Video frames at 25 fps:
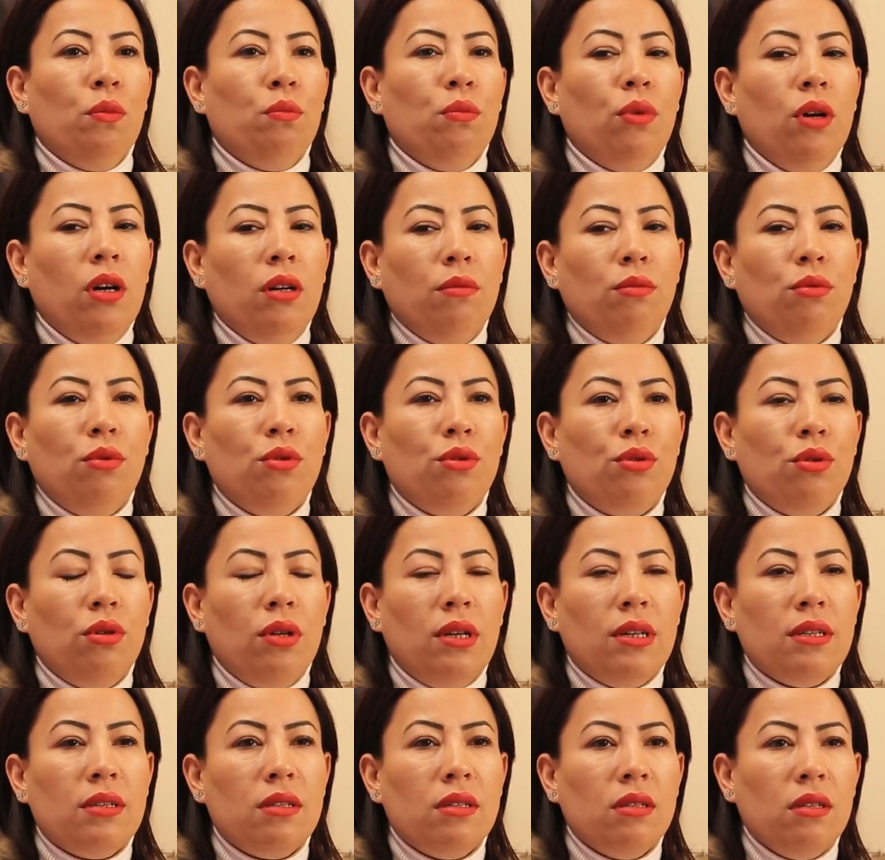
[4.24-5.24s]
Boğa burcu
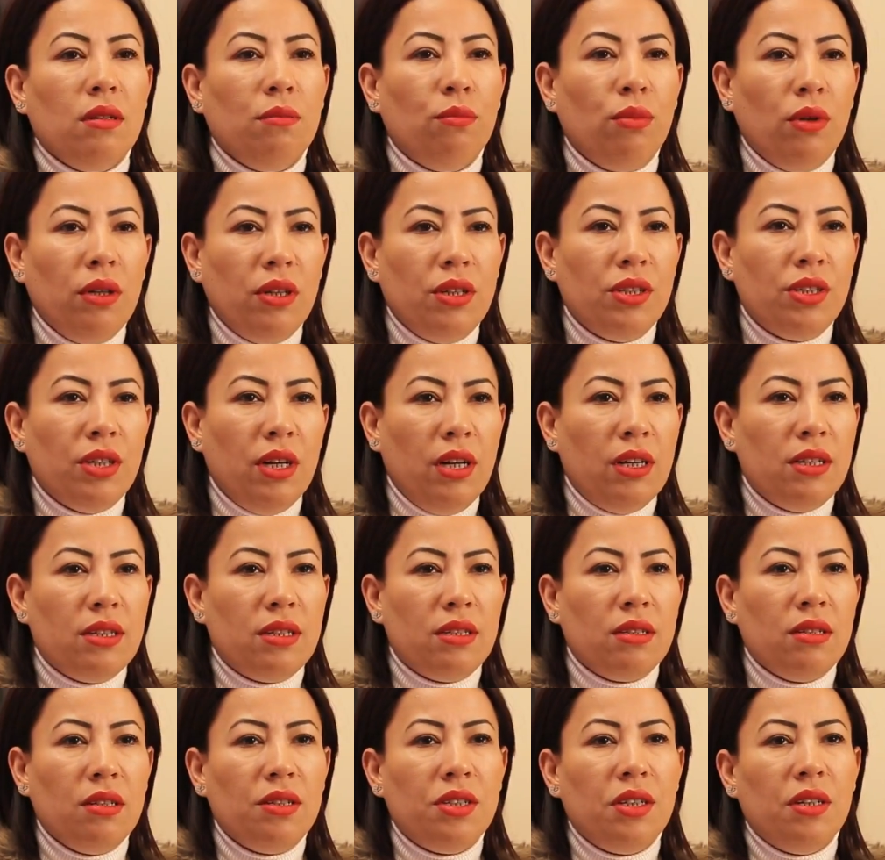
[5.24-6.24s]
aslında boğa
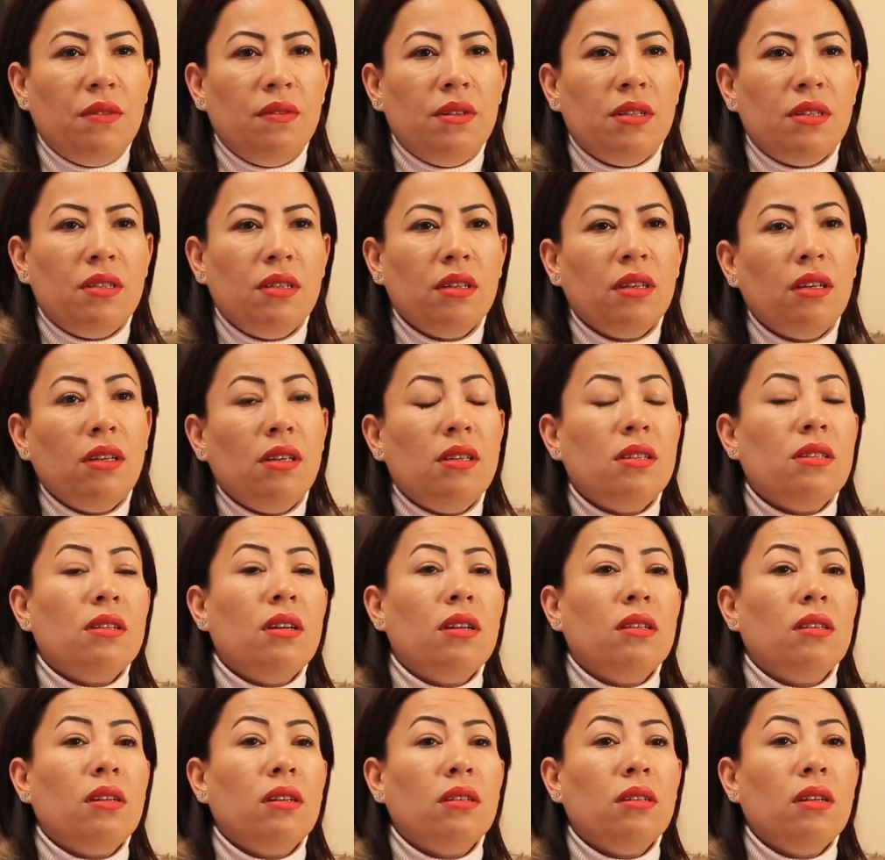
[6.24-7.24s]
içerisinde çevresindeki
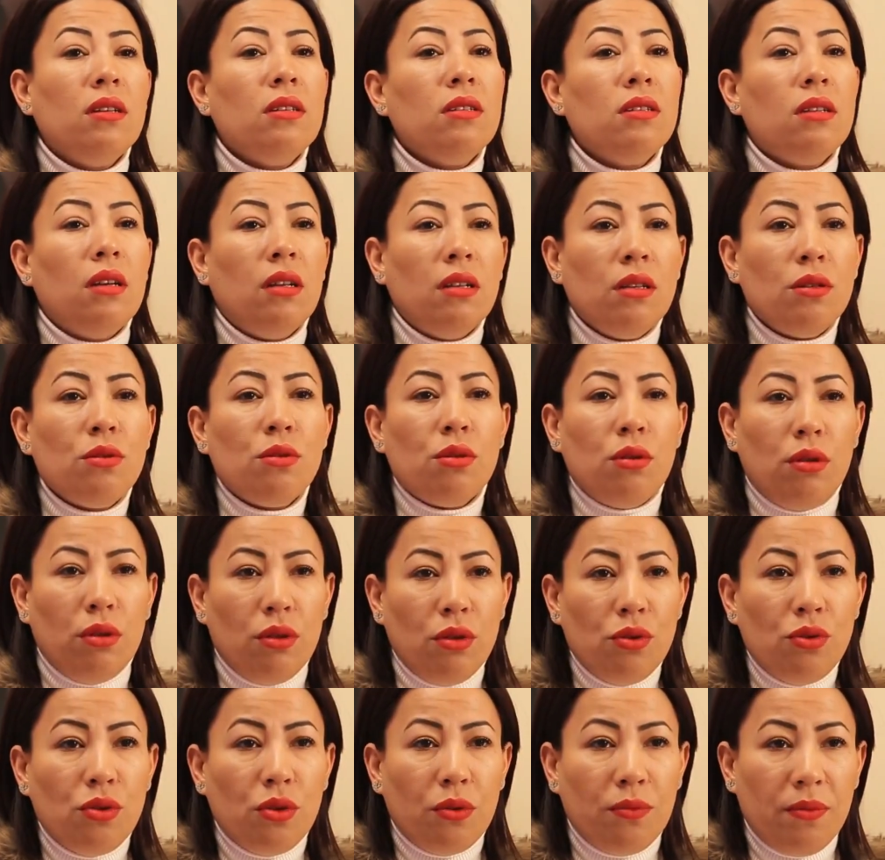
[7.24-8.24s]
insanlardan sağlık
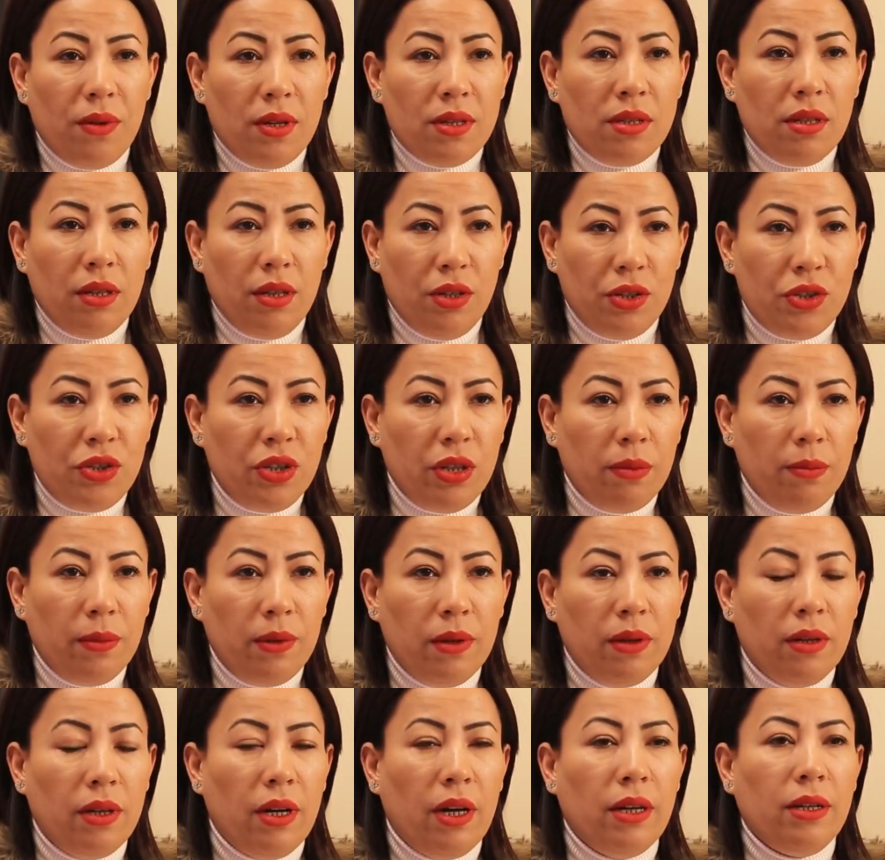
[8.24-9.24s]
sorunu çok fazla
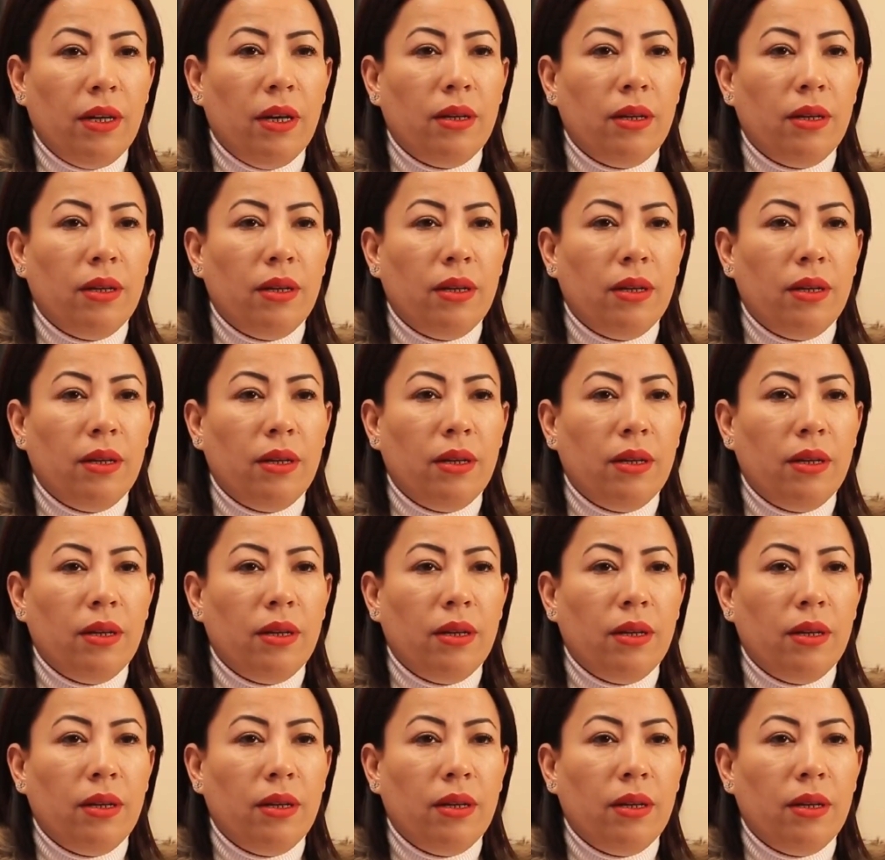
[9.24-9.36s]
yaşayabilirler.